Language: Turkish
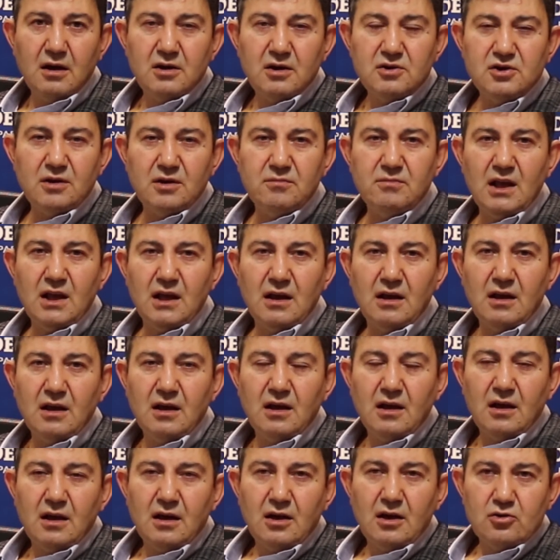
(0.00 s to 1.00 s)
Şimdi
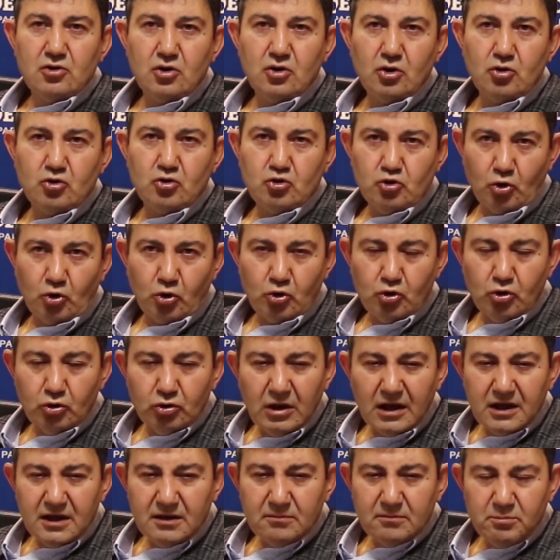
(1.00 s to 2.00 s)
çünkü
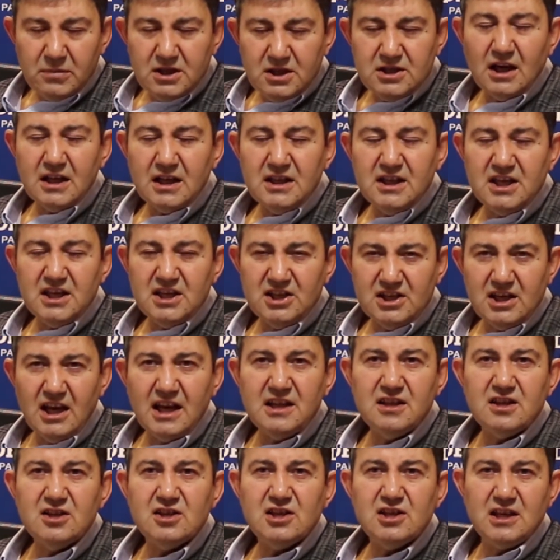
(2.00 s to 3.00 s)
sorunların bizatihi
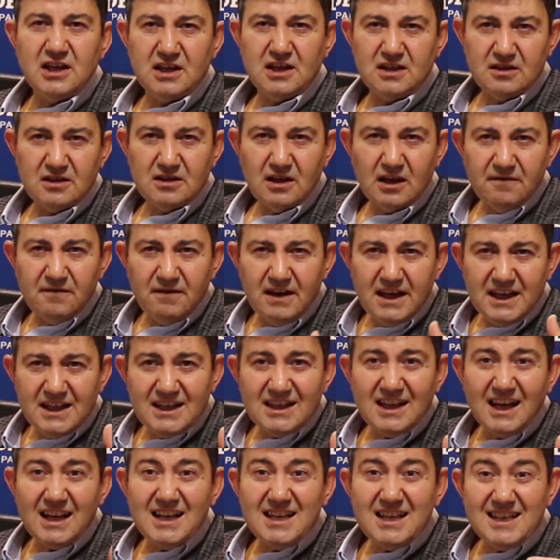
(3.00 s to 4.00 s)
kendisi iktidar ve
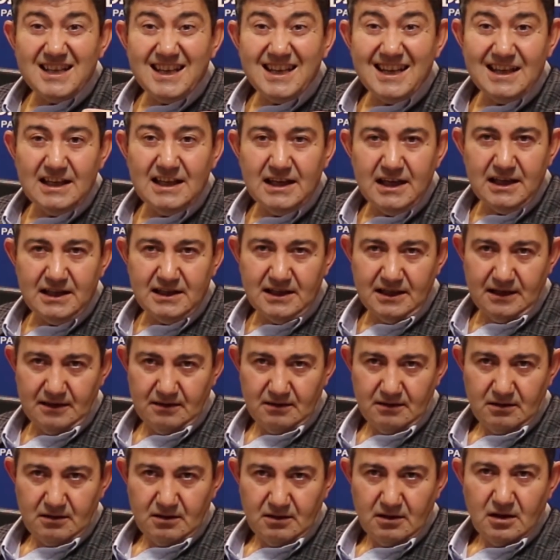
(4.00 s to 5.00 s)
iktidarın zihniyeti.
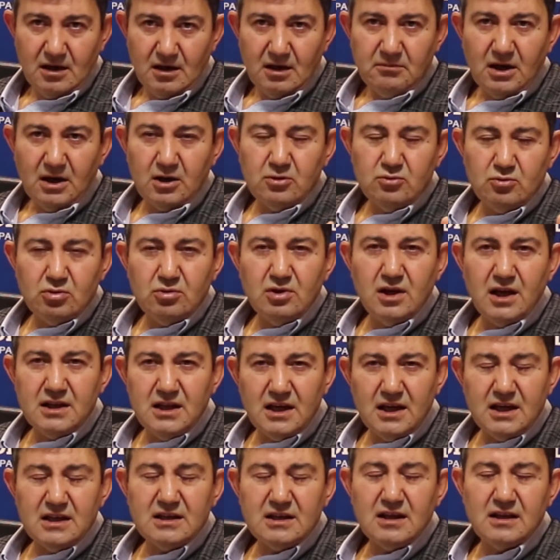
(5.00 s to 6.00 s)
Bakın
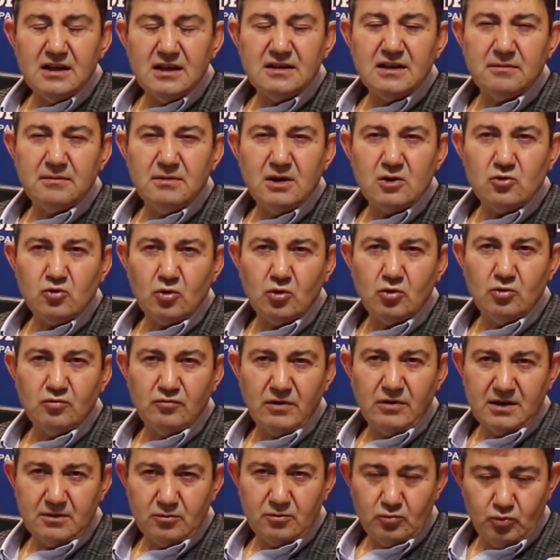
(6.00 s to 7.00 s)
Türkiye'de iki tane temel
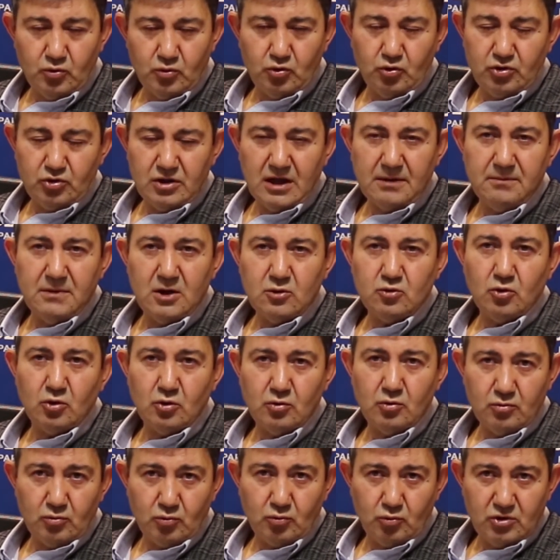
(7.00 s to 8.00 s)
sorun var. Büyük temel
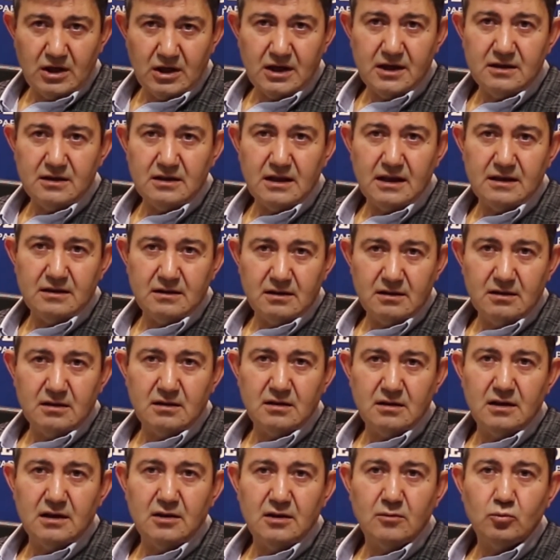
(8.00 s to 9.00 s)
sorun. Üzerinde
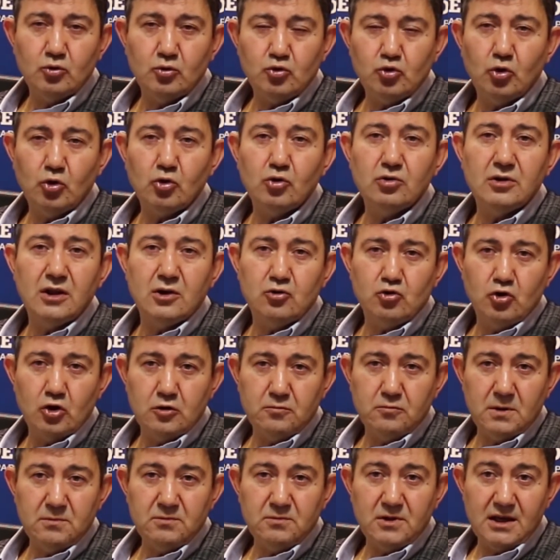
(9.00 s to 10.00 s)
e, bu sorunları
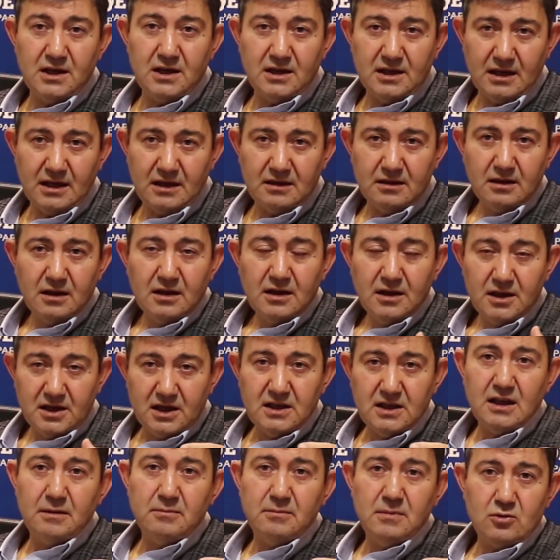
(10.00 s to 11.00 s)
çözmemiz gereken
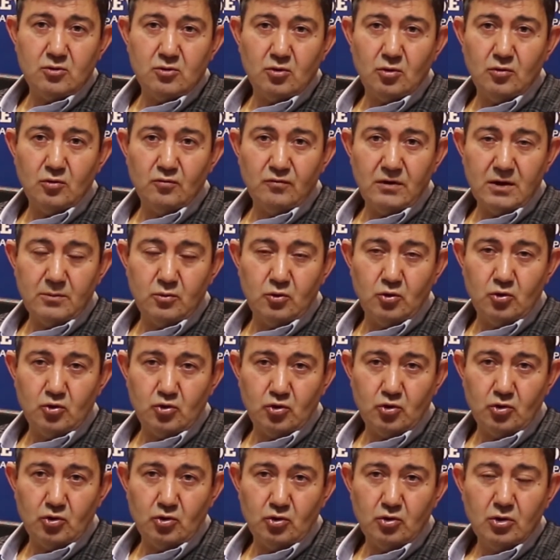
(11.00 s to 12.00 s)
iki temel sorun var. Büyük
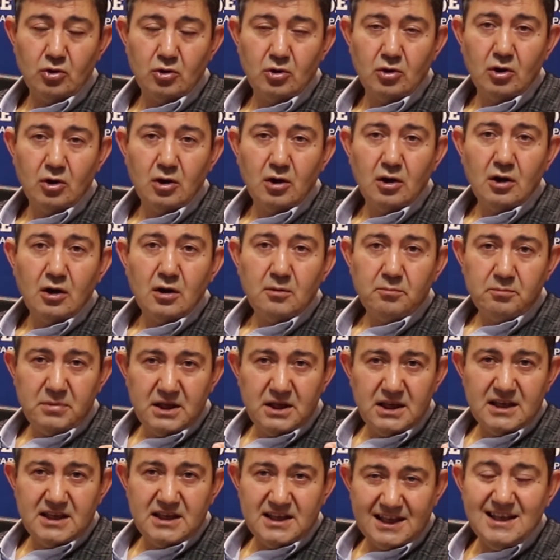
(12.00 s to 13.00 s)
sorun.
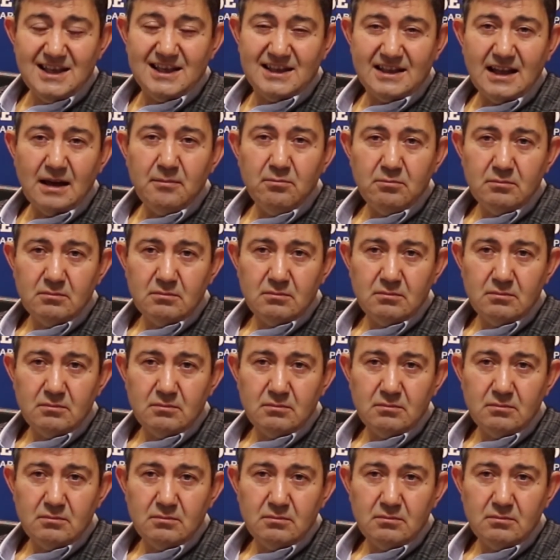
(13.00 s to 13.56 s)
Biri sistem.